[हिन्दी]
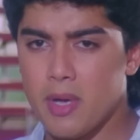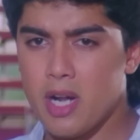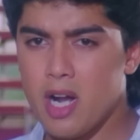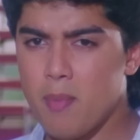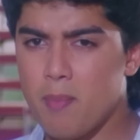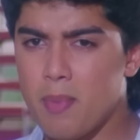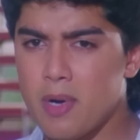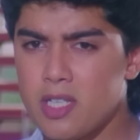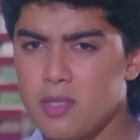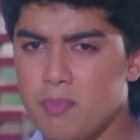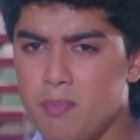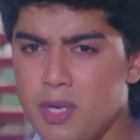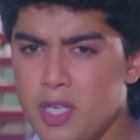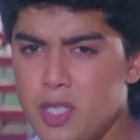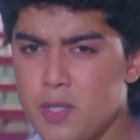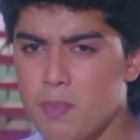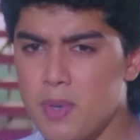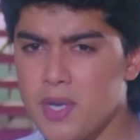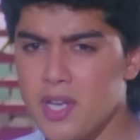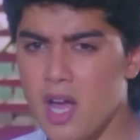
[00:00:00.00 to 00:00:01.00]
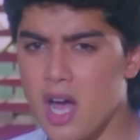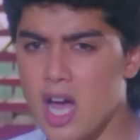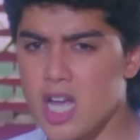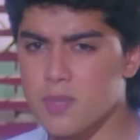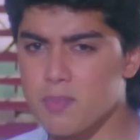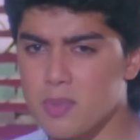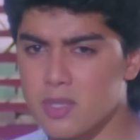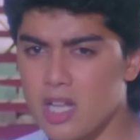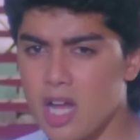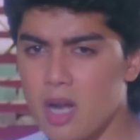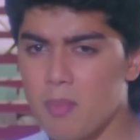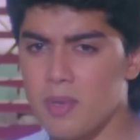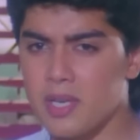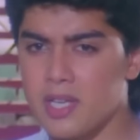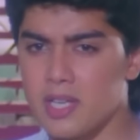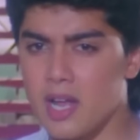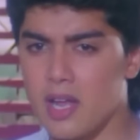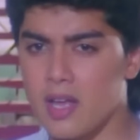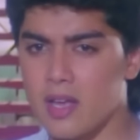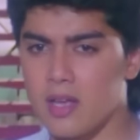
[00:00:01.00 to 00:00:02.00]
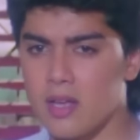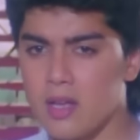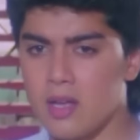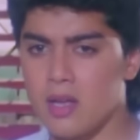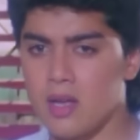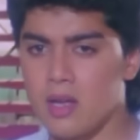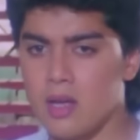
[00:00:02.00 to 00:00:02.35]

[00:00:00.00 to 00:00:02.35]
मेरा पर्स बीच पर या अस्पताल में गिरा है